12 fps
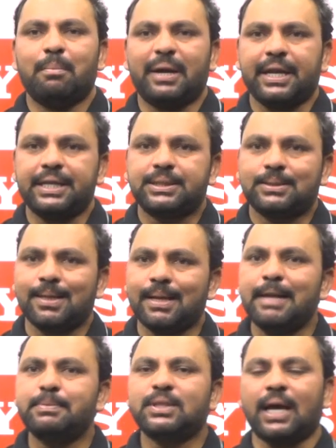మరి
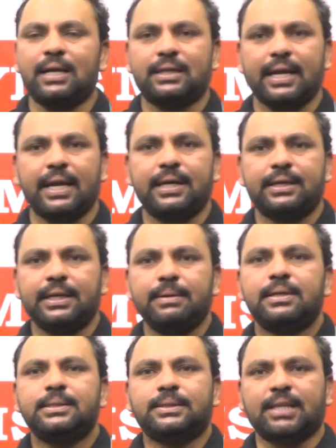సిననిమ్స్ అంటే ఏంటి
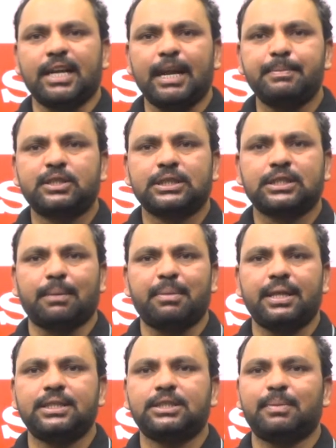సినిమ్స్కి
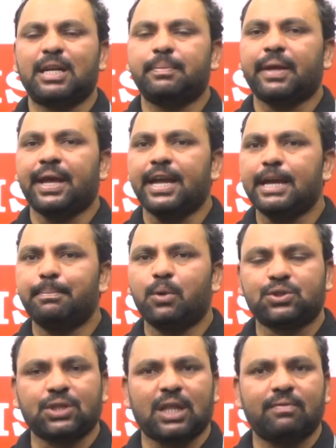సంబంధించి మనం ఏ ఏ
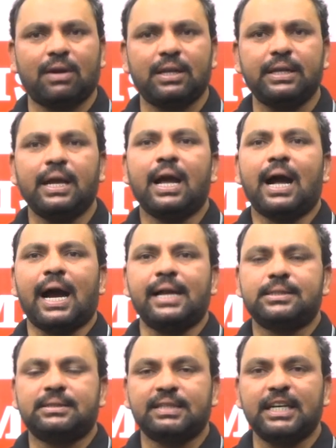బుక్స్ చదవాలి
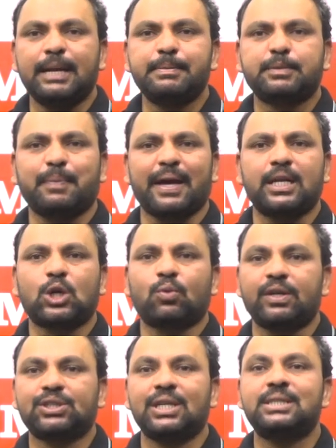అండ్ సినిమ్స్ పైన
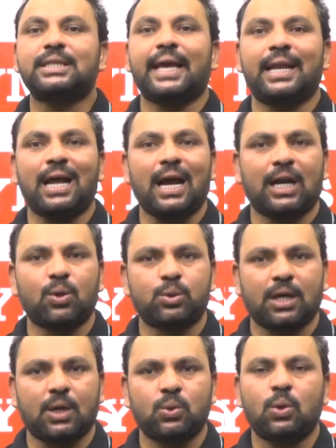క్వశ్చన్స్ ఎలా
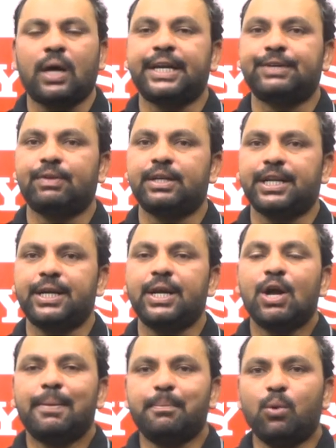అడుగుతారు అనేటువంటి
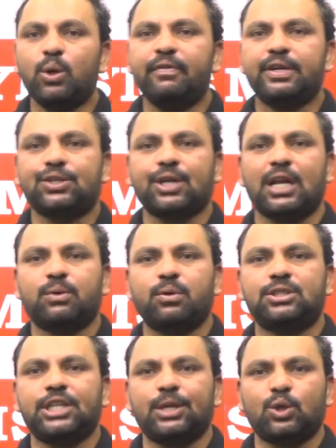మూడు విషయాల
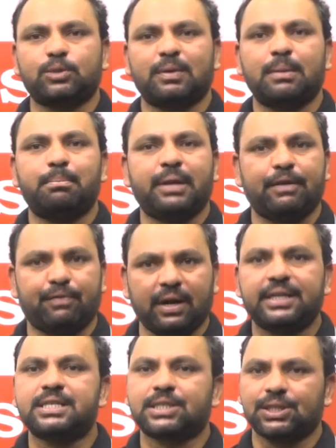గురించి ఈరోజు మనం
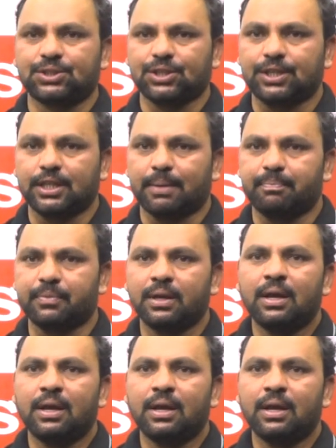బ్రీఫ్గా డిస్కస్ చేద్దాం